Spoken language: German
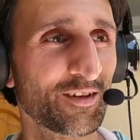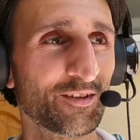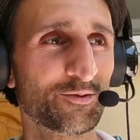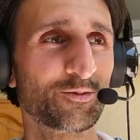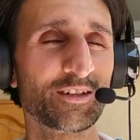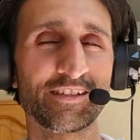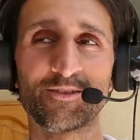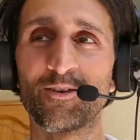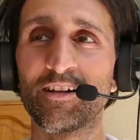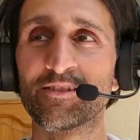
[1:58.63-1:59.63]
Wir tun jetzt
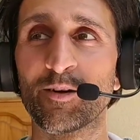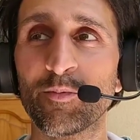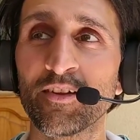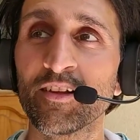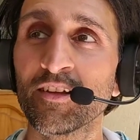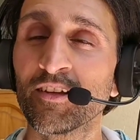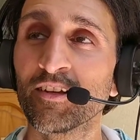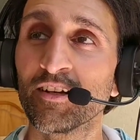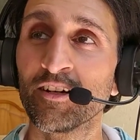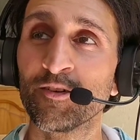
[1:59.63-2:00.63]
so, als ob.
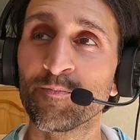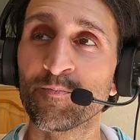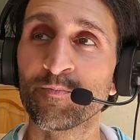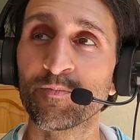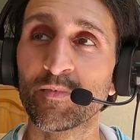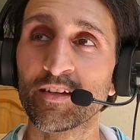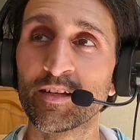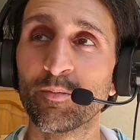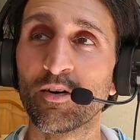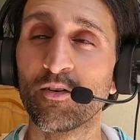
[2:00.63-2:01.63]
Ähm,
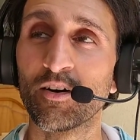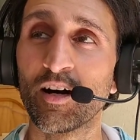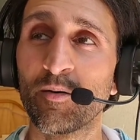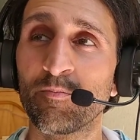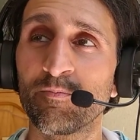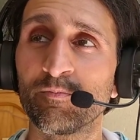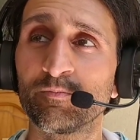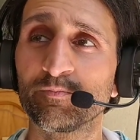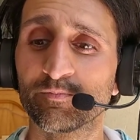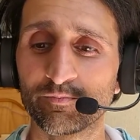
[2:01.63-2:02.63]
ich habe auch am